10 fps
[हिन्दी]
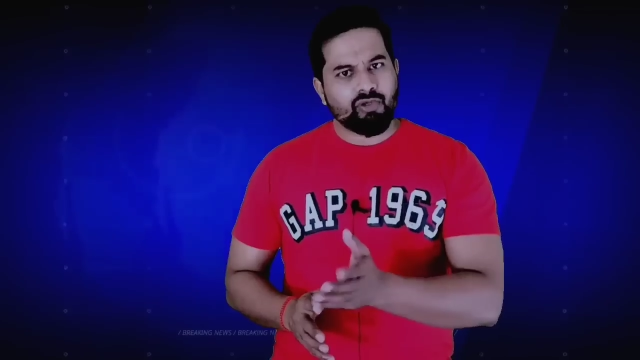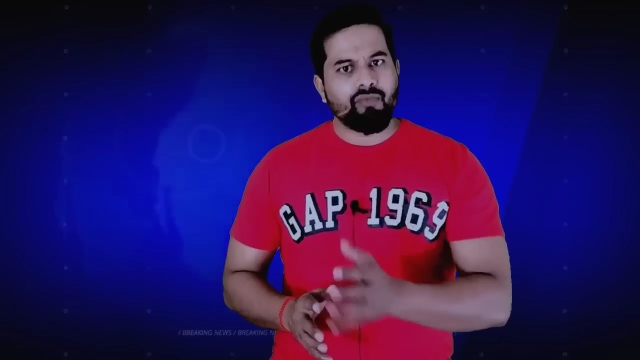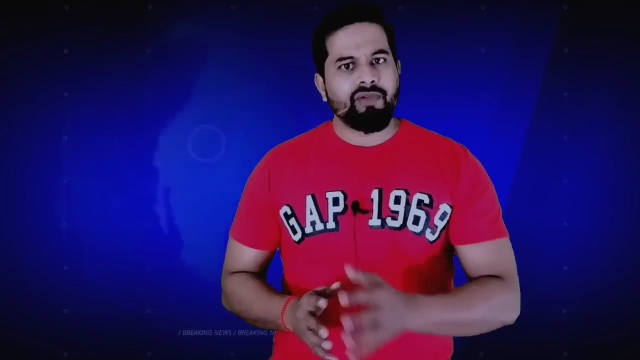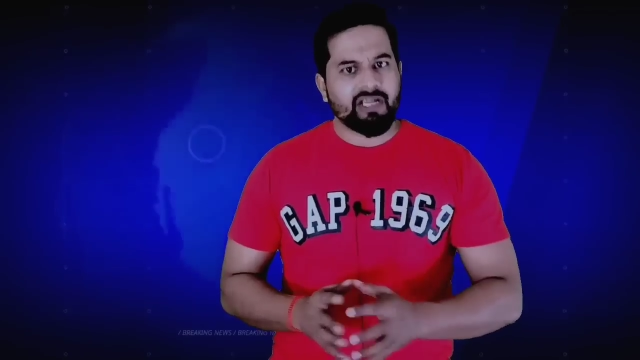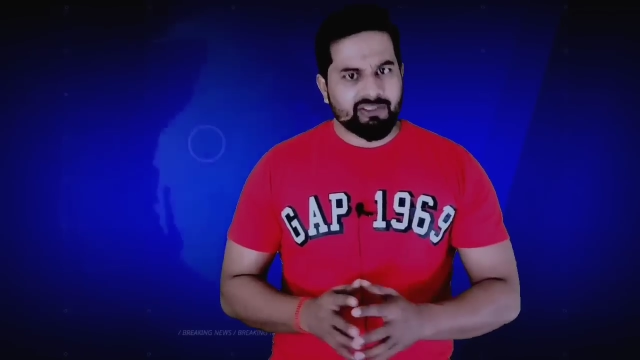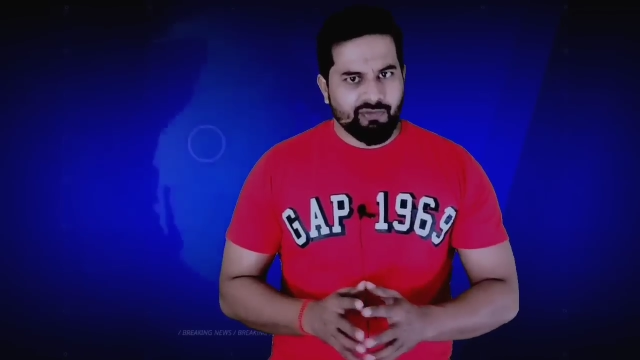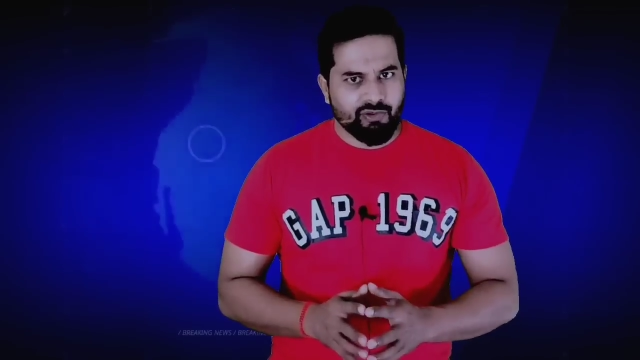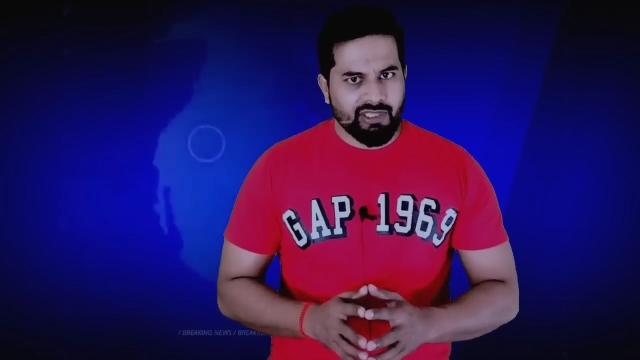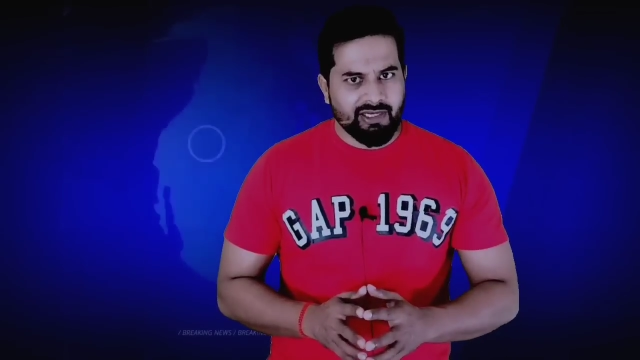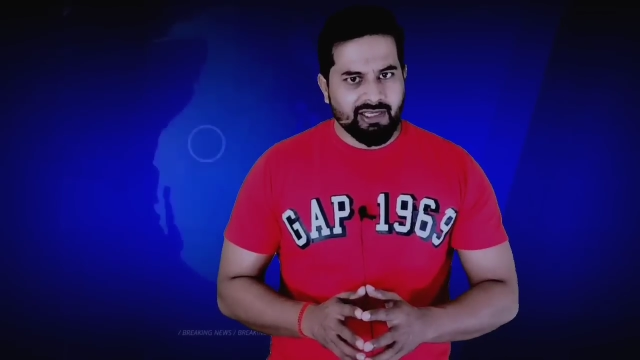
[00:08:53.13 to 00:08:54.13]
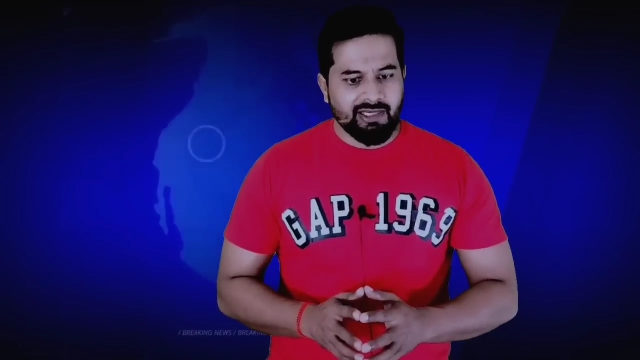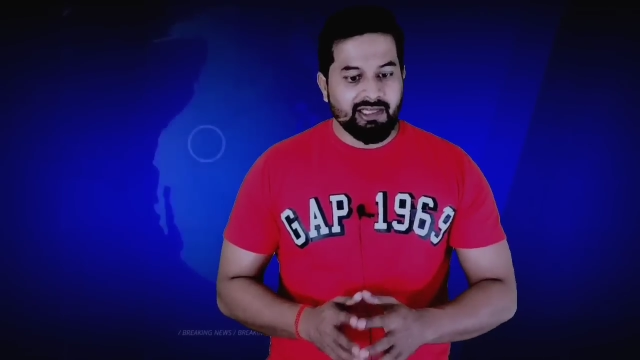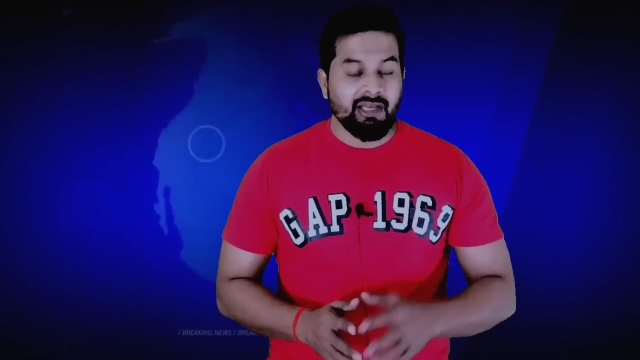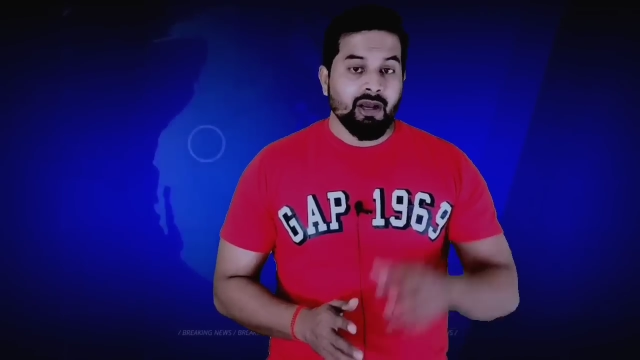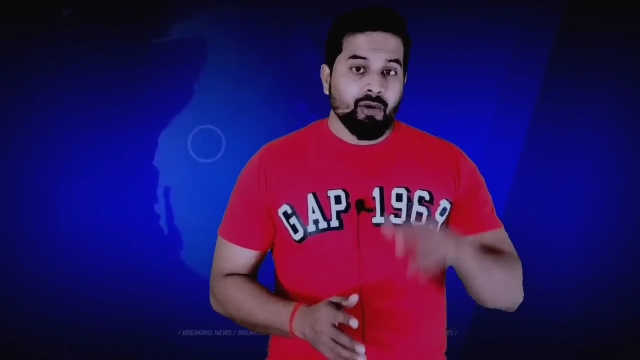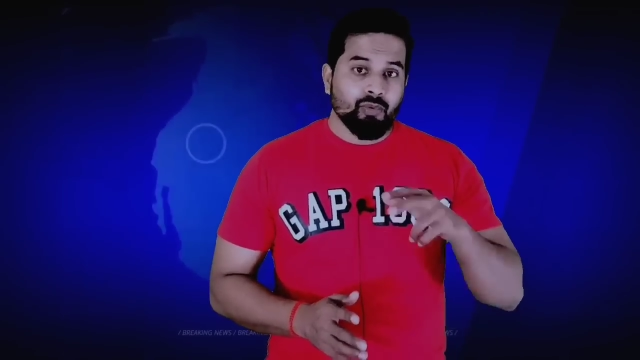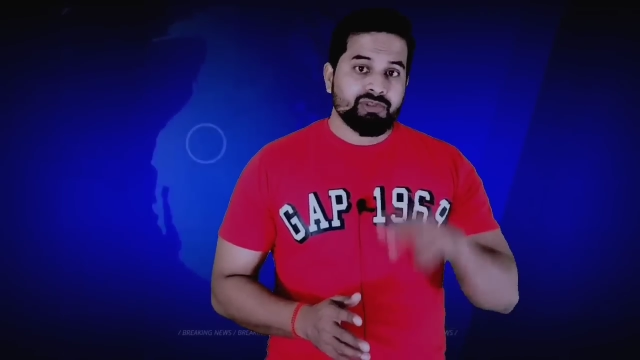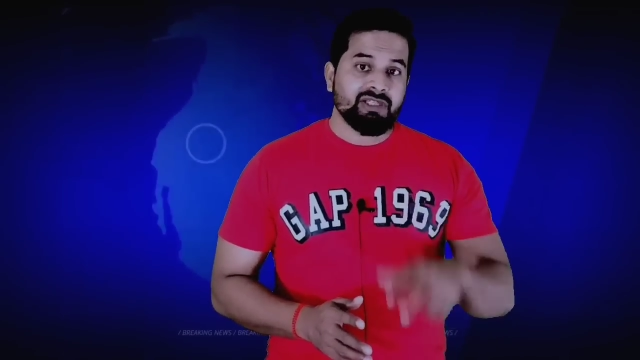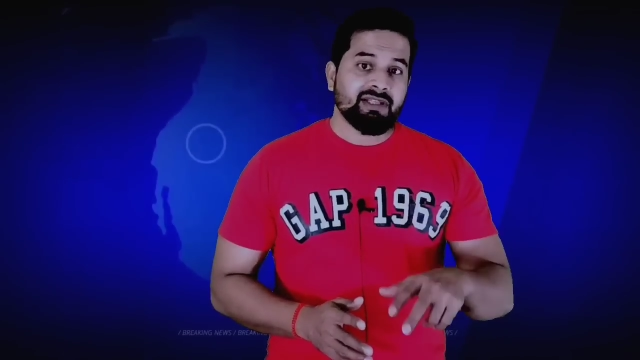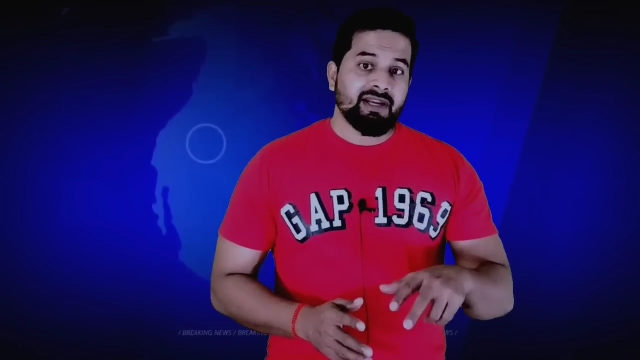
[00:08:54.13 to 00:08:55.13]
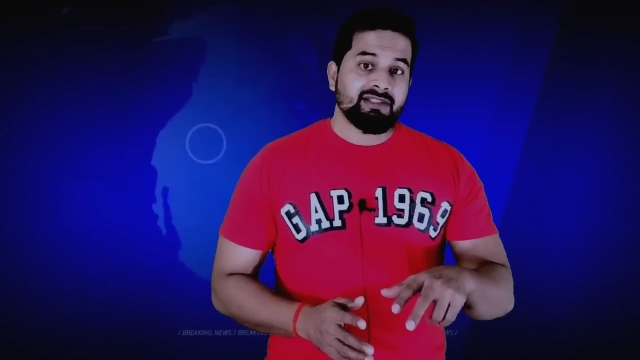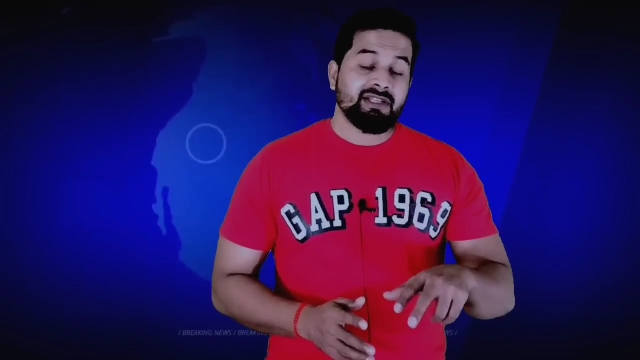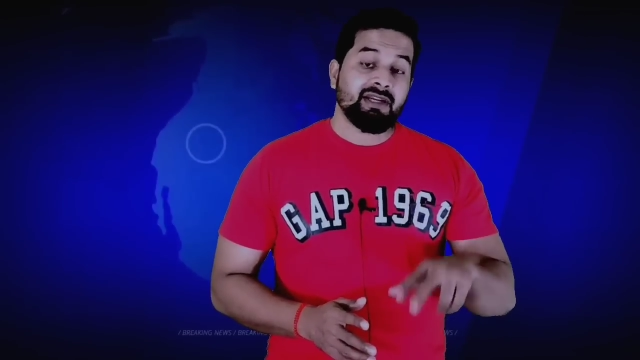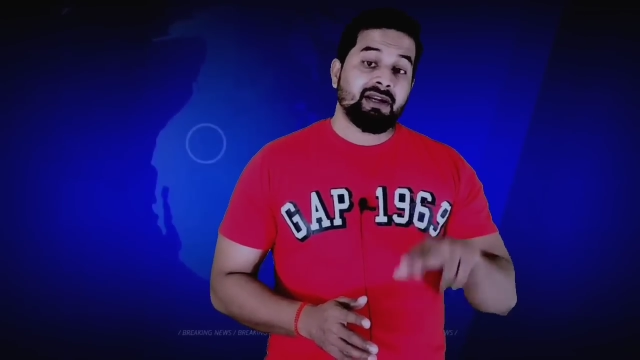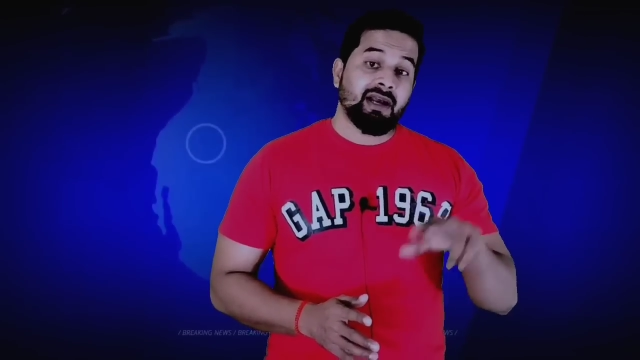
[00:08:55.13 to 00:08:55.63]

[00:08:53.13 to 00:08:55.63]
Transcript: उसको फेकसवी को देने के लिए उसी तरह से